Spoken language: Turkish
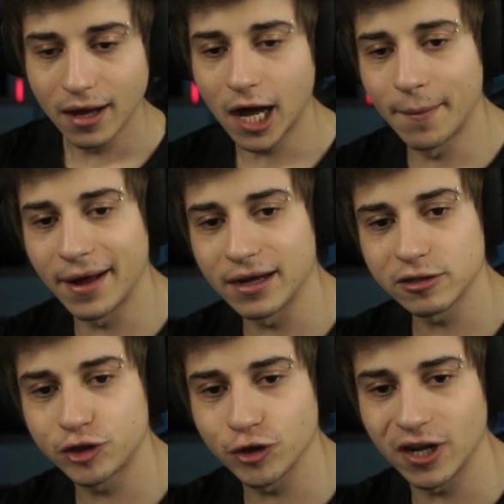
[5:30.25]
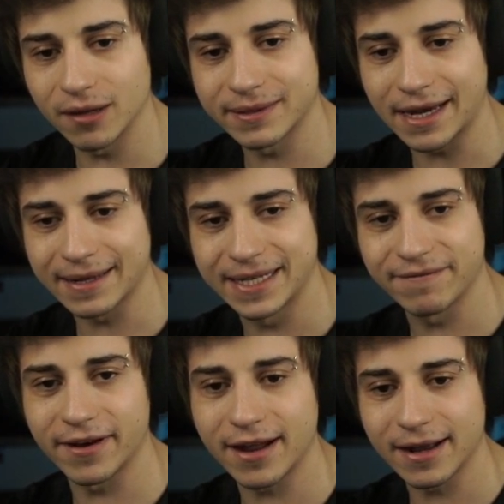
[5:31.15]
Ama şöyle bir
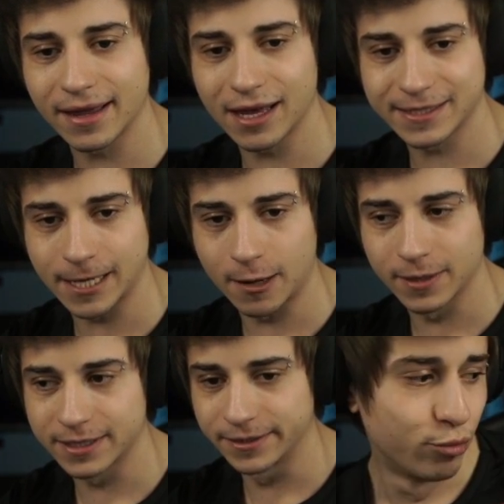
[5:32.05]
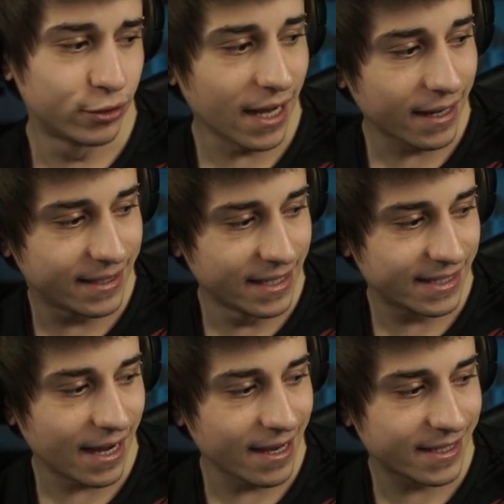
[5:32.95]
taktik var arkadaşlar bakın. Bu taktik
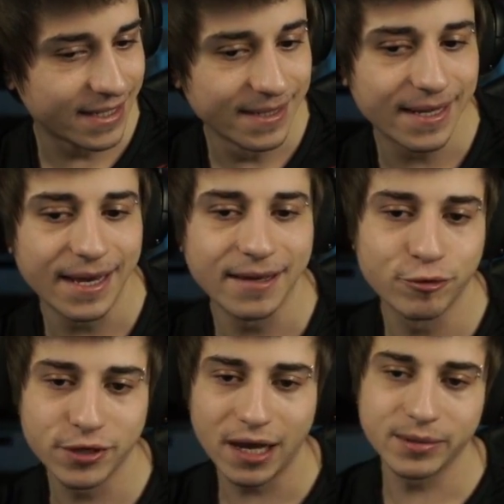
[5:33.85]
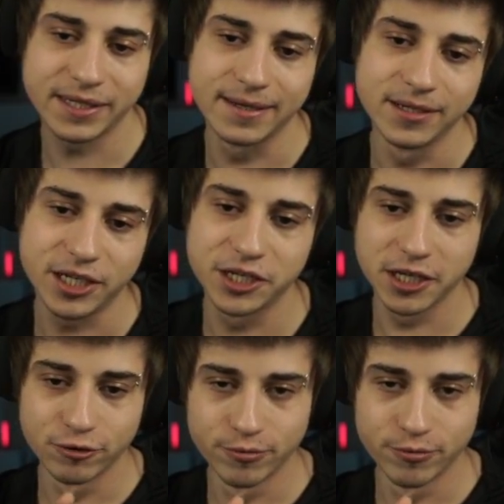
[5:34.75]
sayesinde güzel bir skin çıkacağını